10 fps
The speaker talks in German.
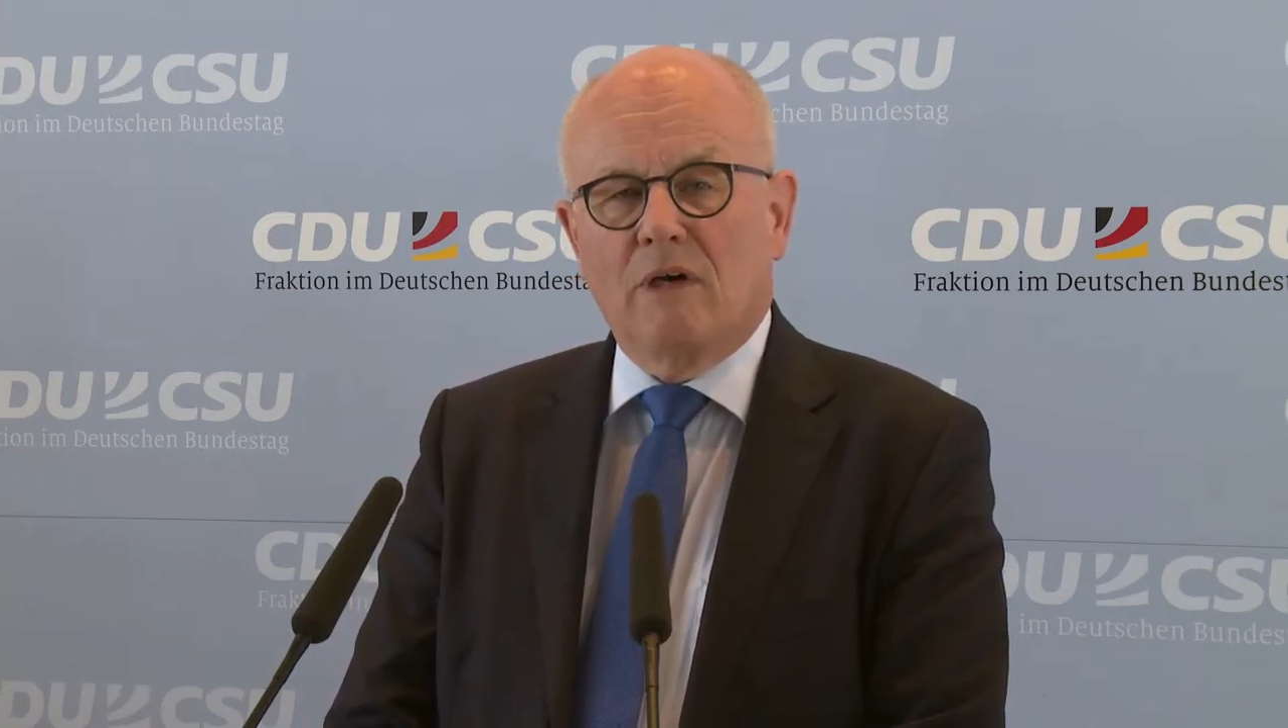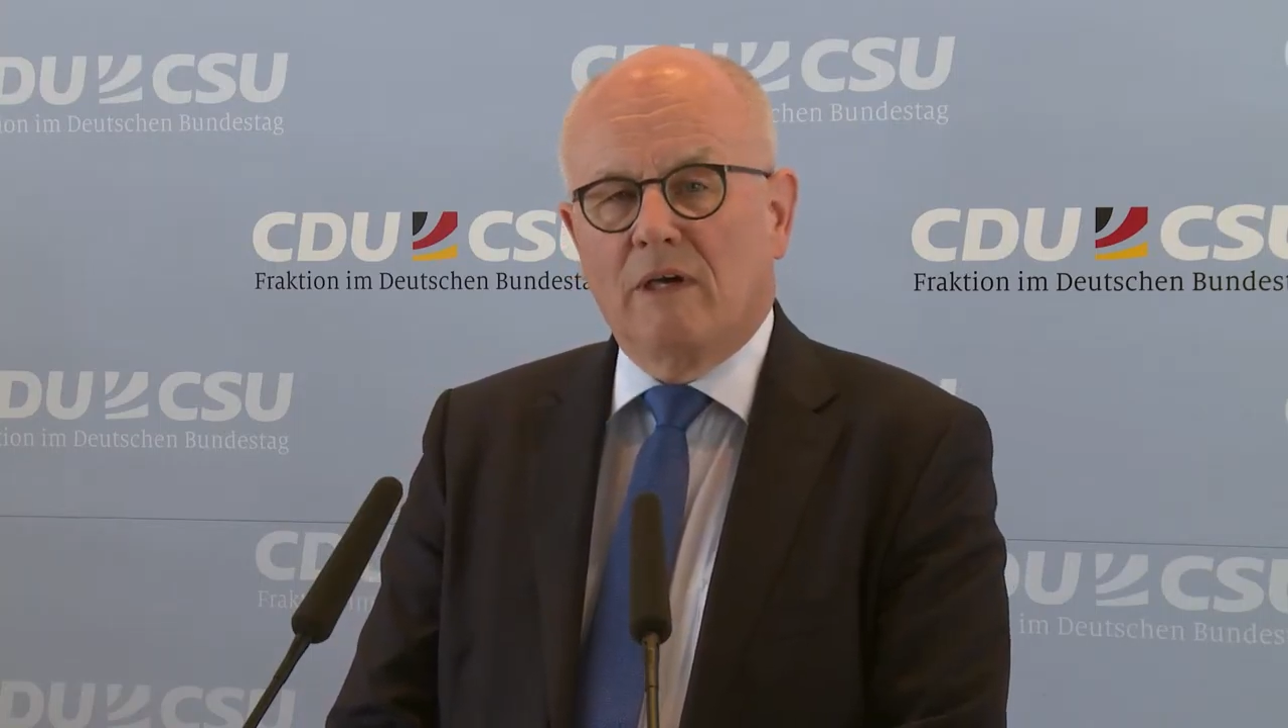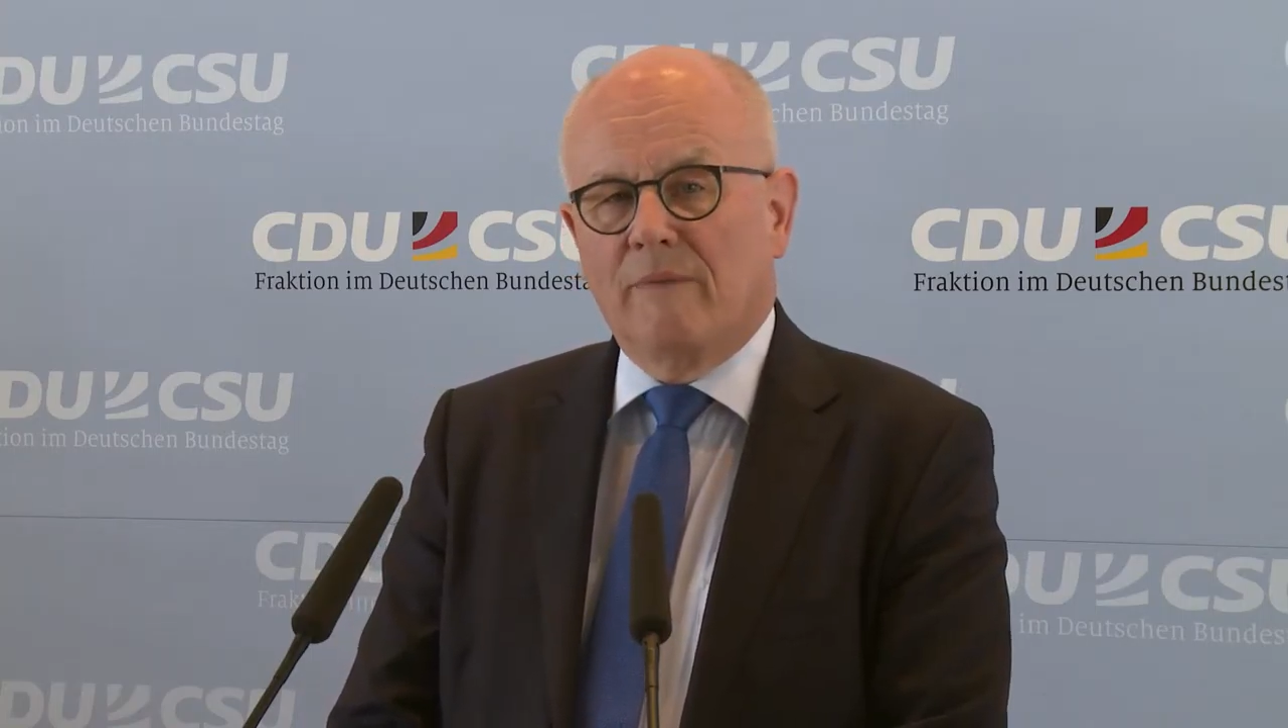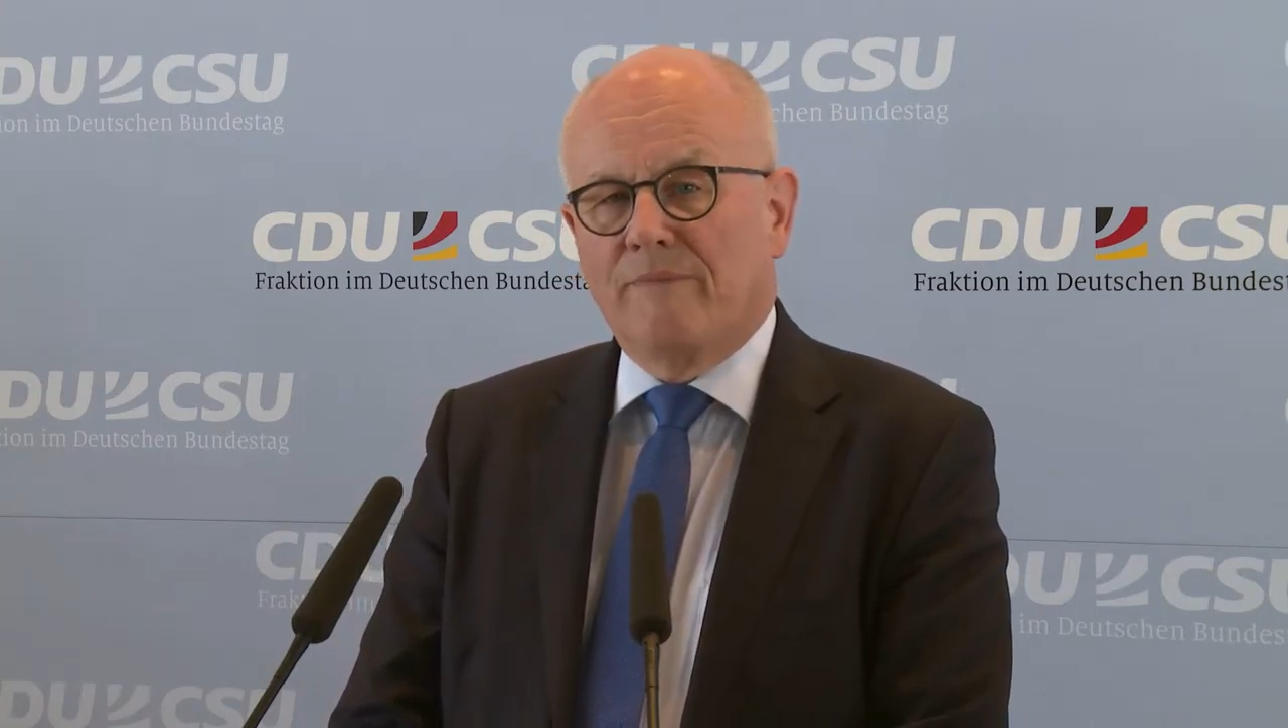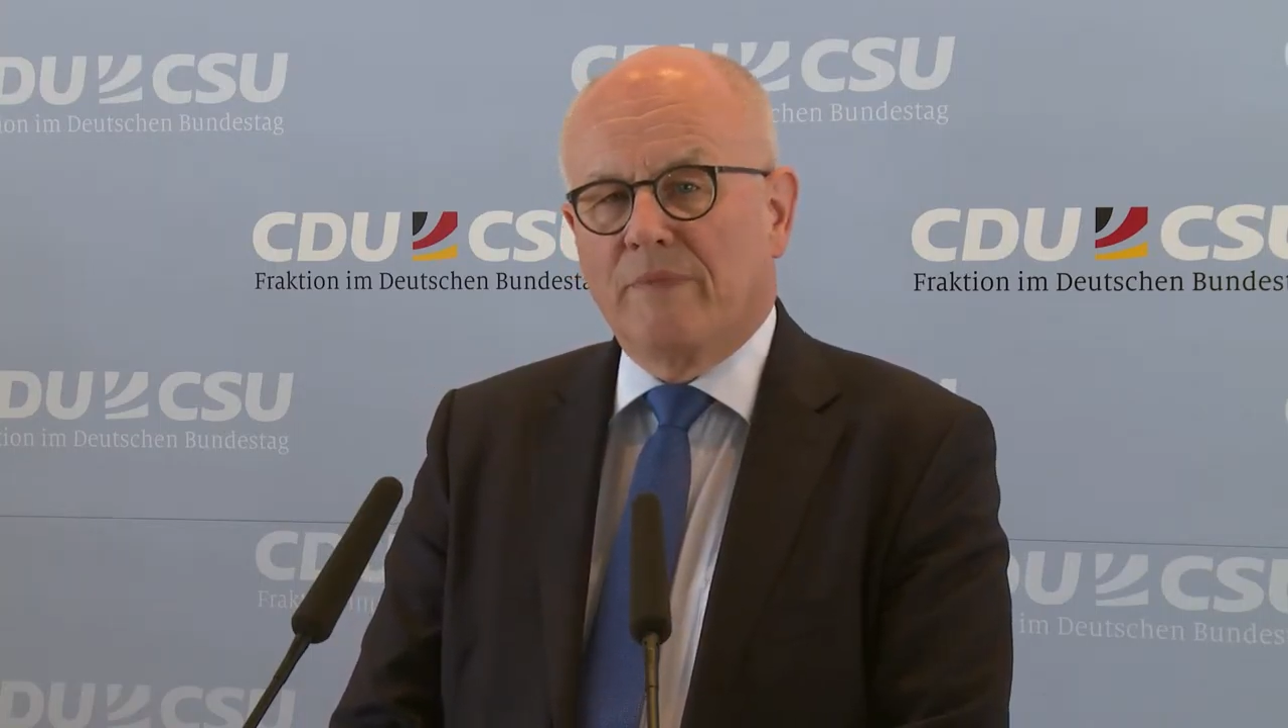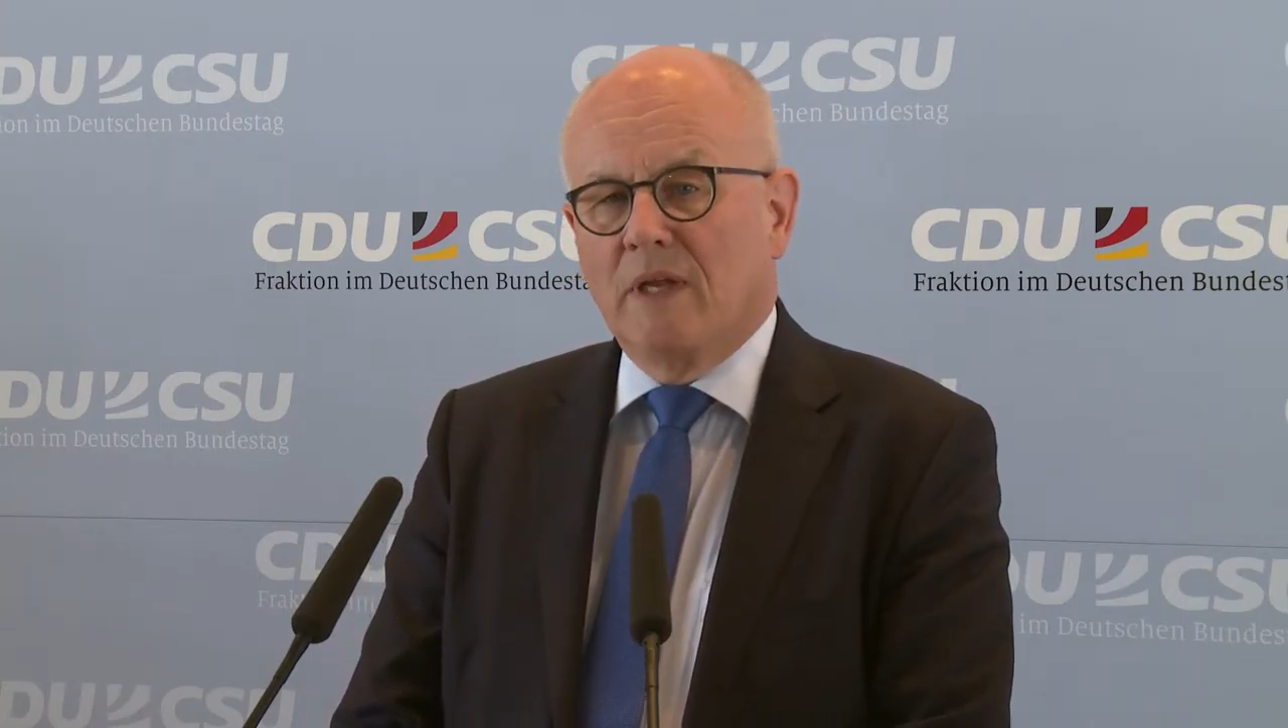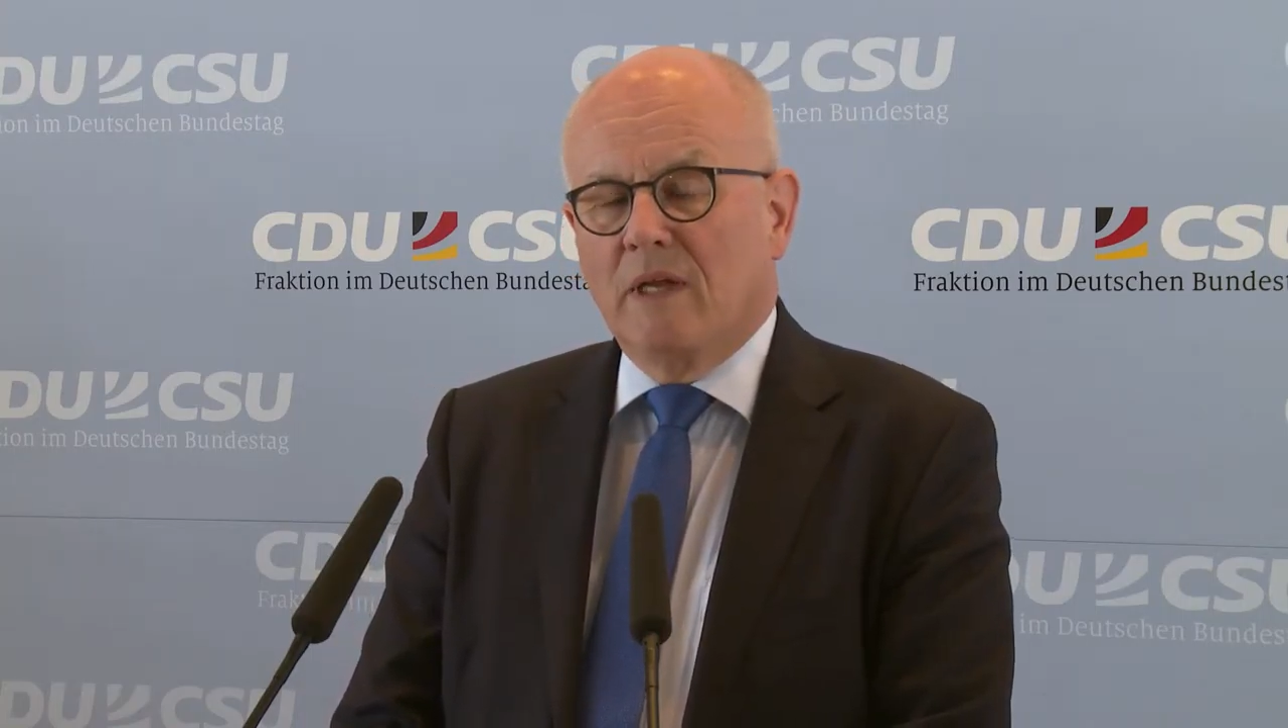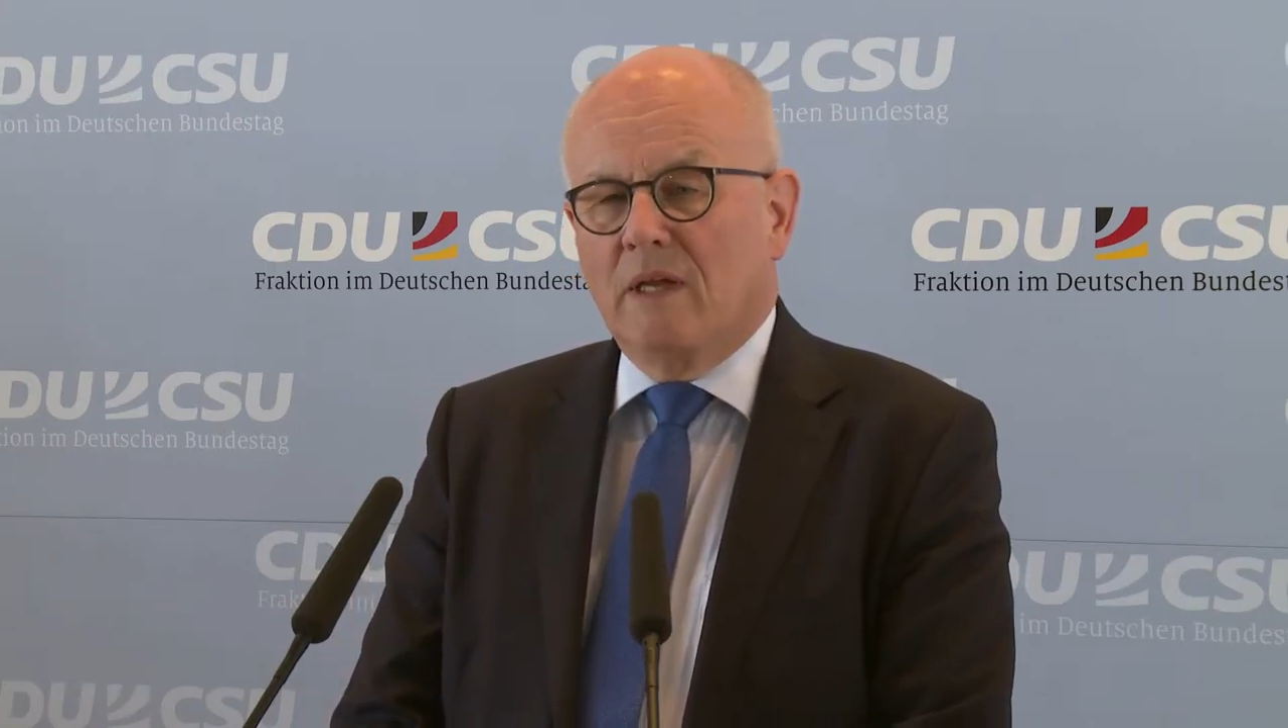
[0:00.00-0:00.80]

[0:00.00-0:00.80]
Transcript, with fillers: ähm,